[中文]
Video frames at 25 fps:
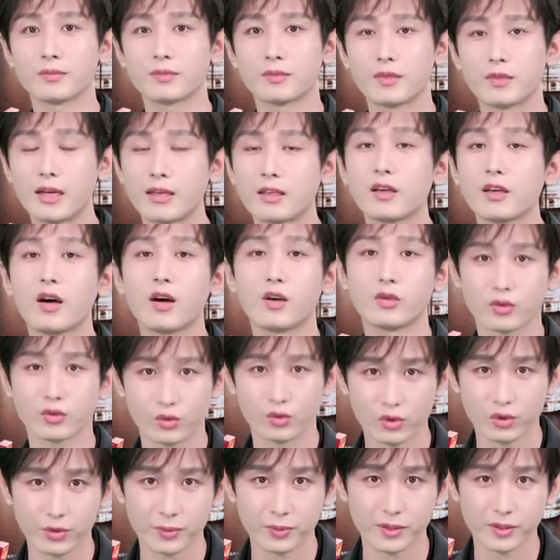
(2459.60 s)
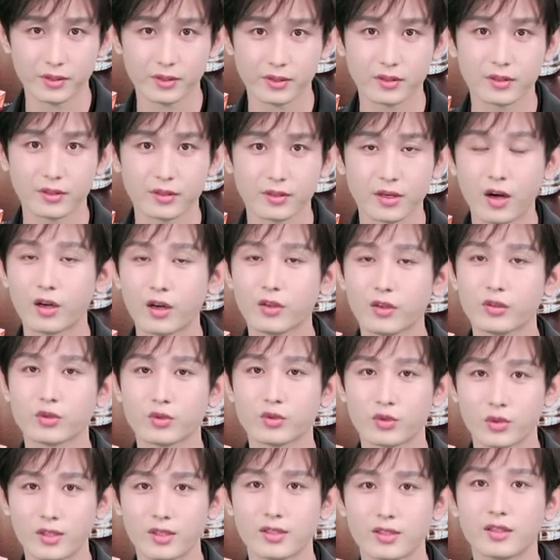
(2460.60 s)
带更好的作品、更好的
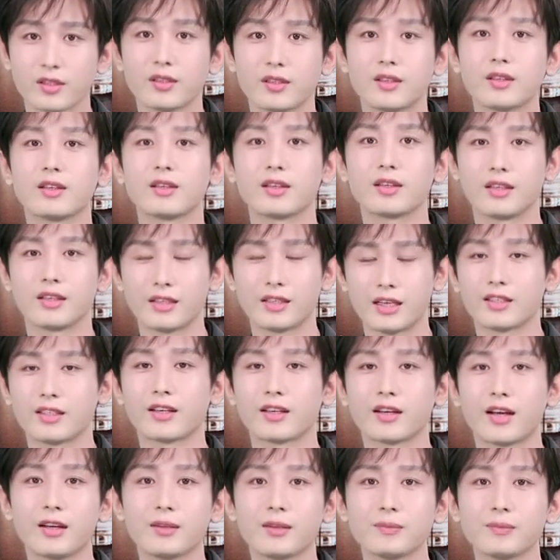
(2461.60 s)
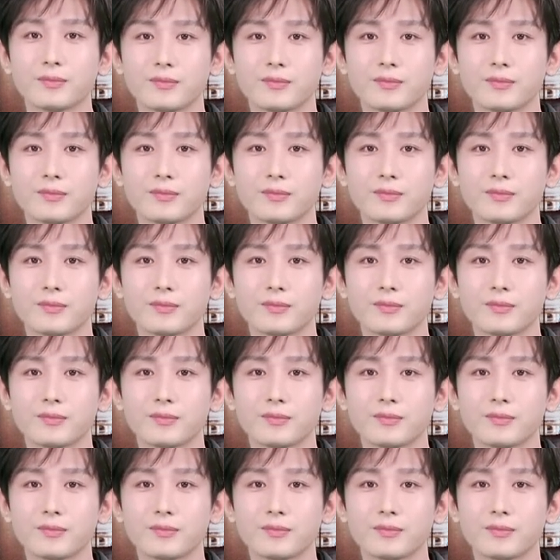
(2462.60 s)
角色给大家看。